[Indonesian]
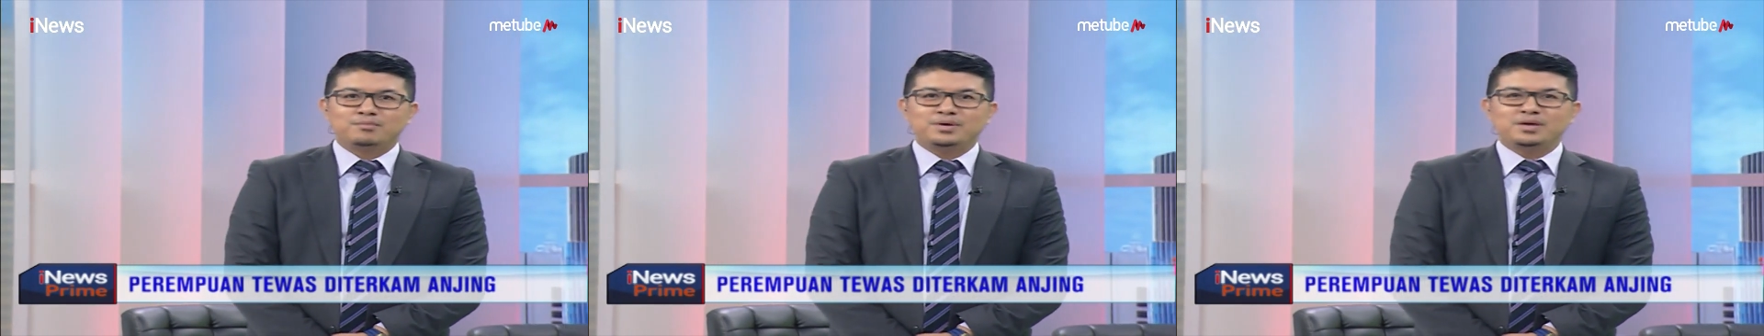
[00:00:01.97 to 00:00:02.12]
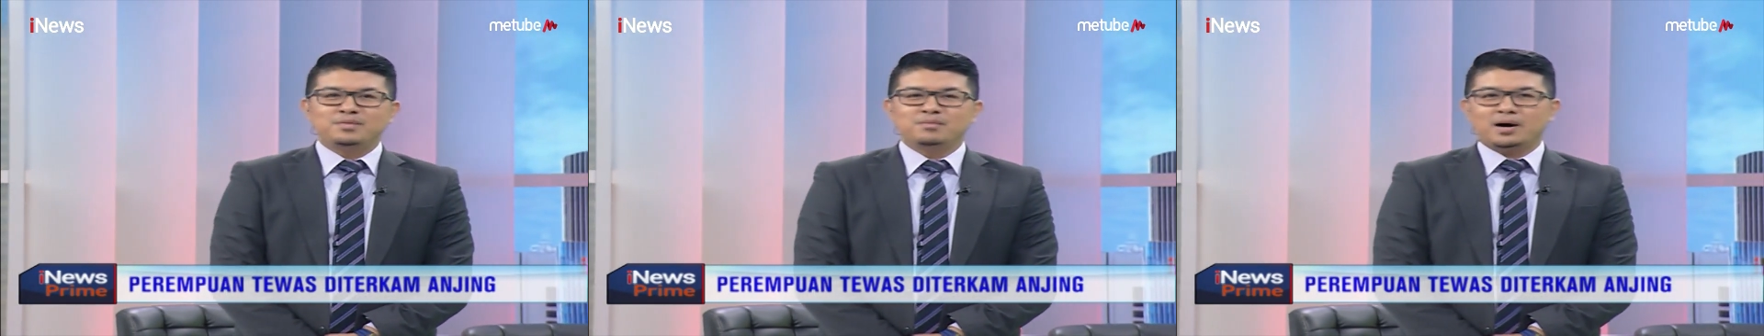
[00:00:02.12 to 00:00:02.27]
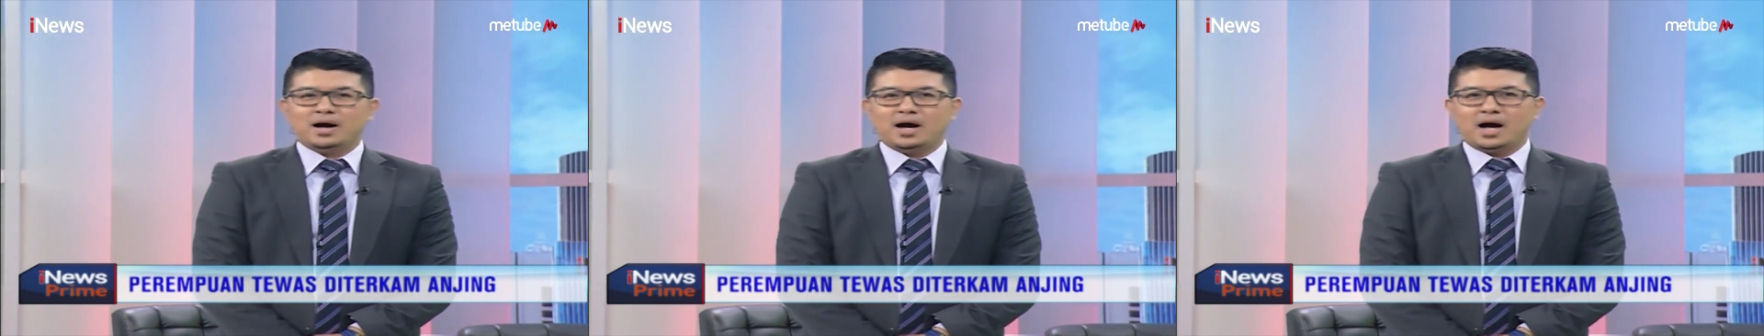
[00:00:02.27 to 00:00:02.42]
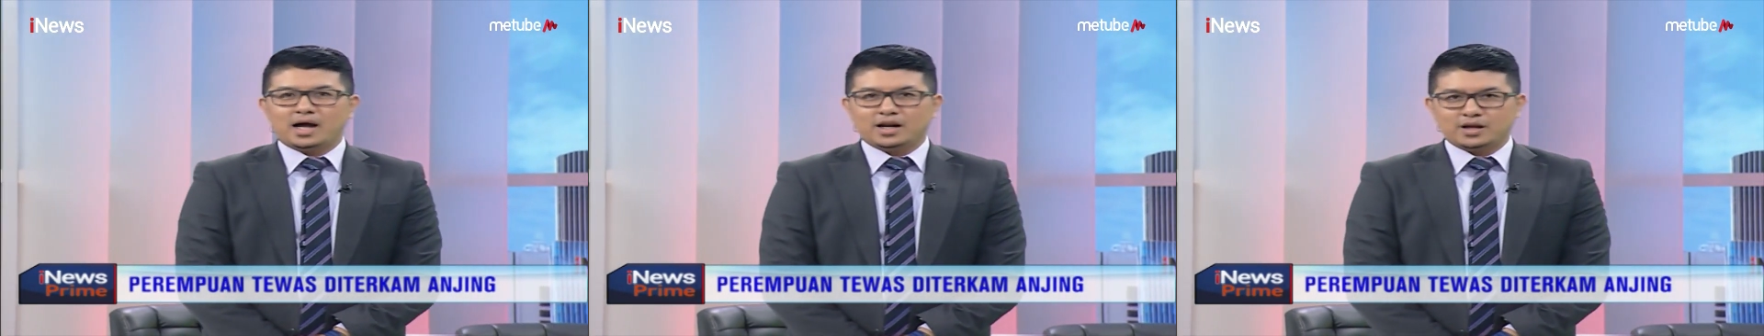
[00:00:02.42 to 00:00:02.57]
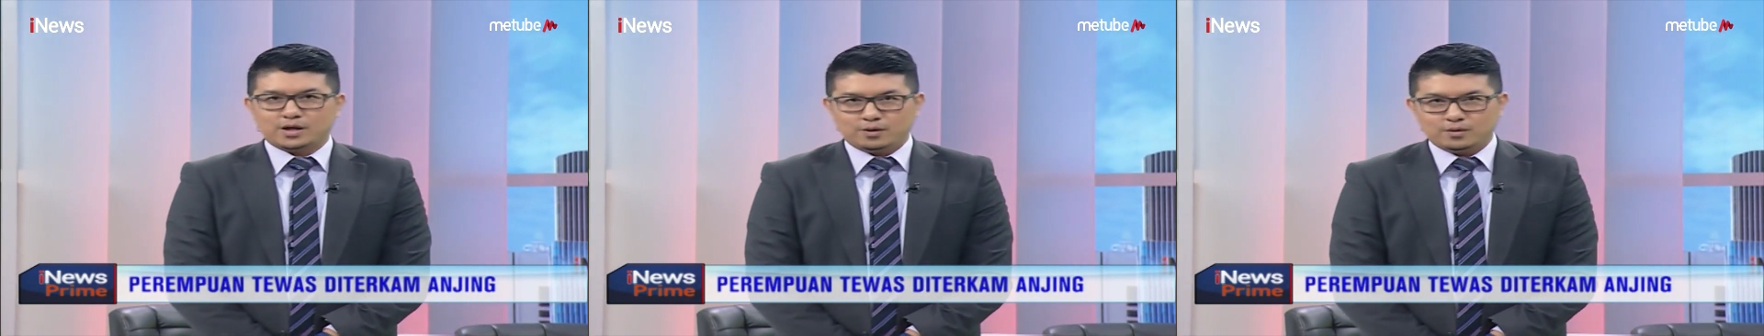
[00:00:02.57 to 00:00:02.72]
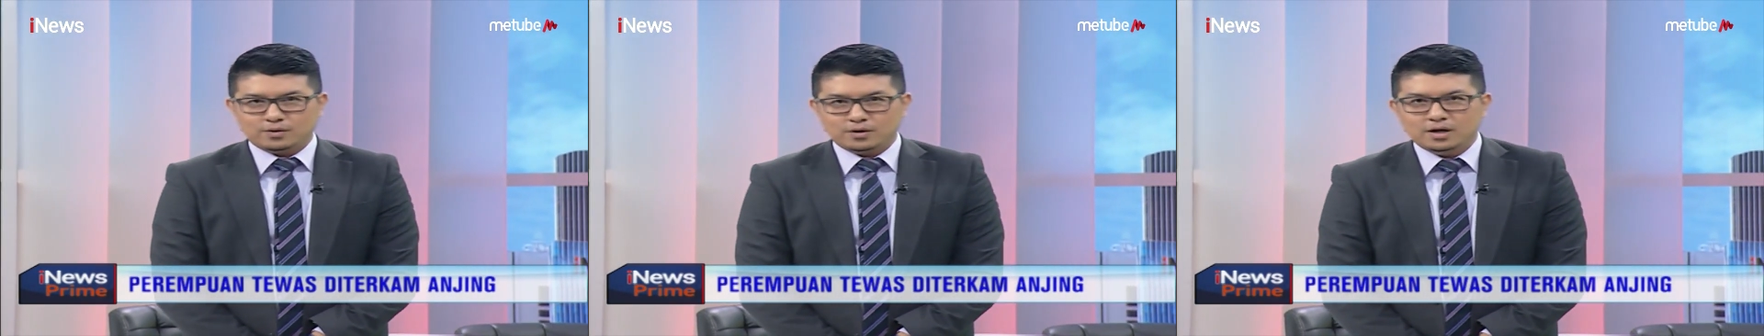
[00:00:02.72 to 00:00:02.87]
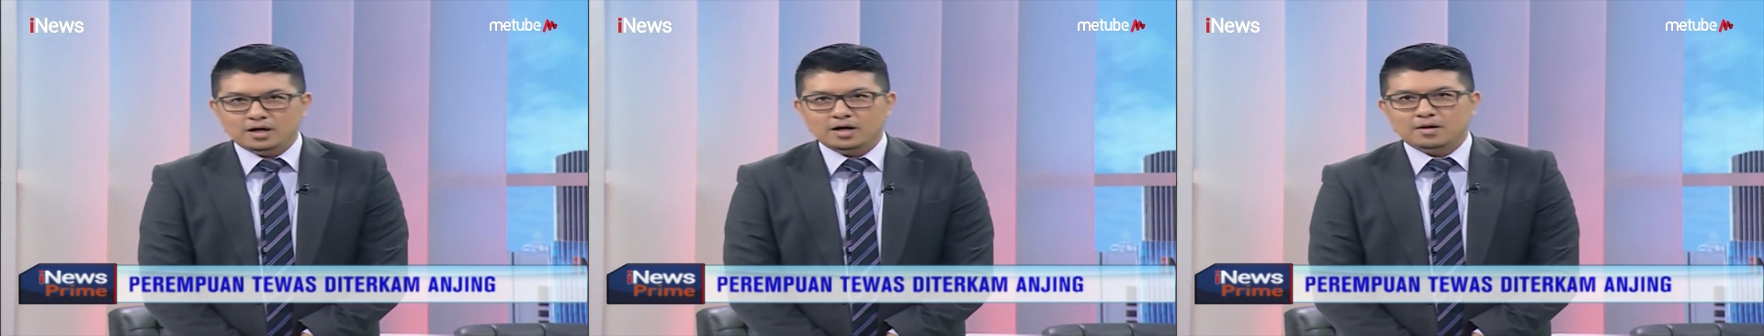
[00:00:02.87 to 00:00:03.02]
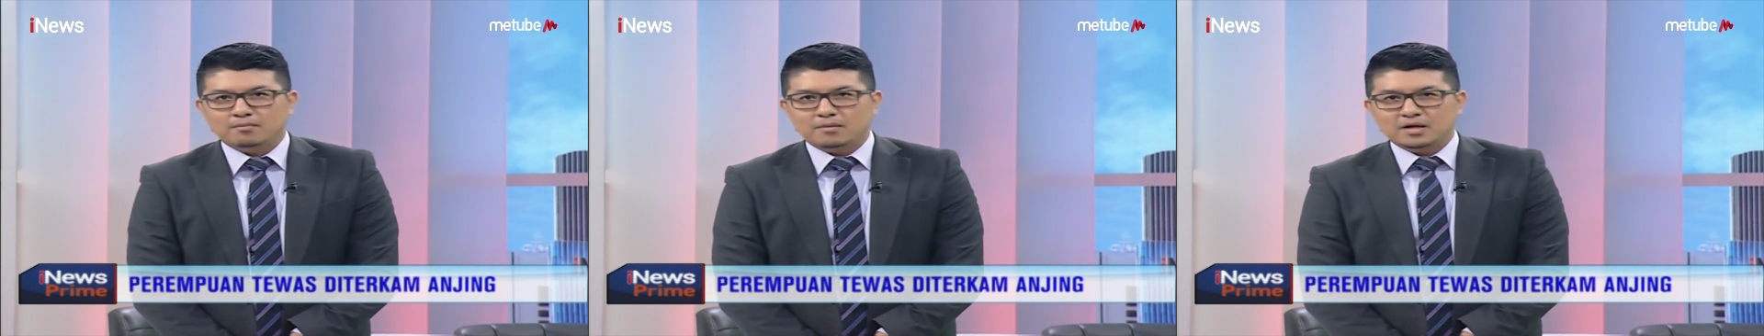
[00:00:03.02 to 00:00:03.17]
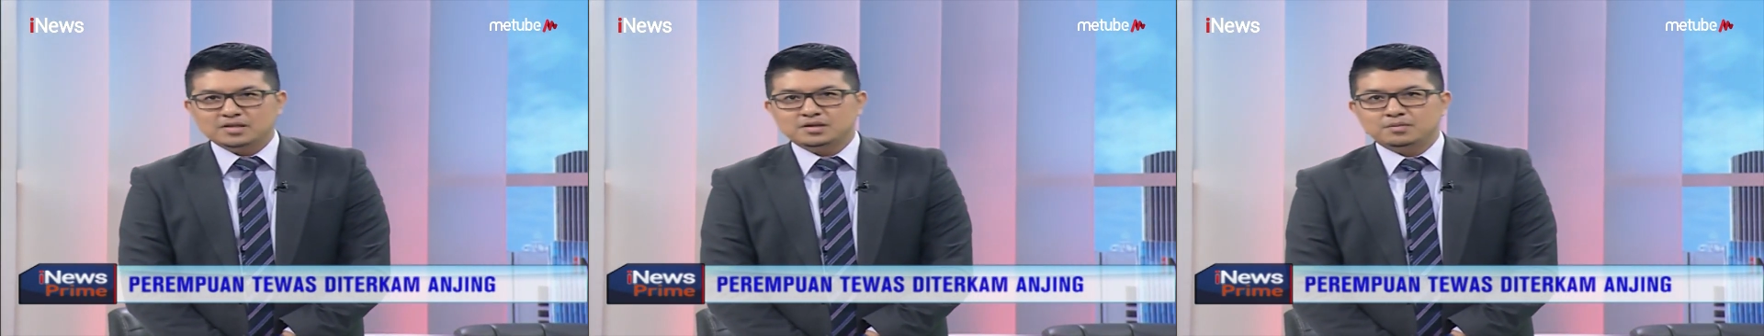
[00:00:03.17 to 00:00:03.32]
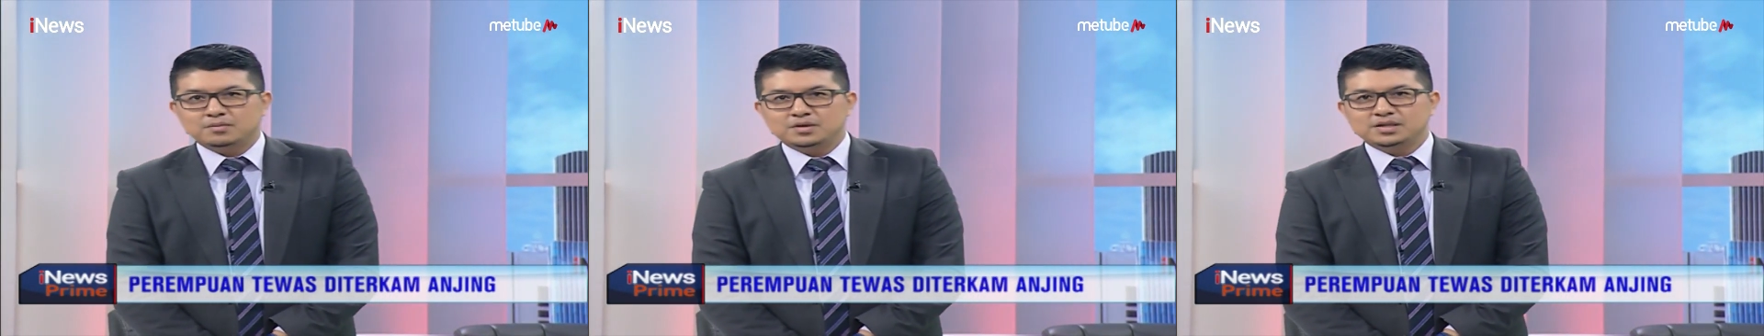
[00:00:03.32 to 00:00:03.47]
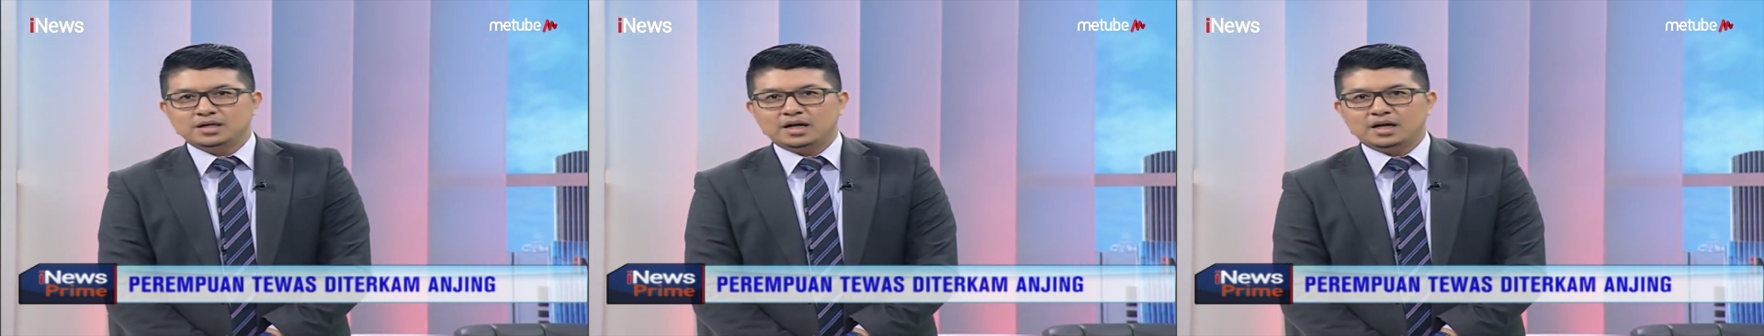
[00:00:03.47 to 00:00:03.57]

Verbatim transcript: Bima Aryo masih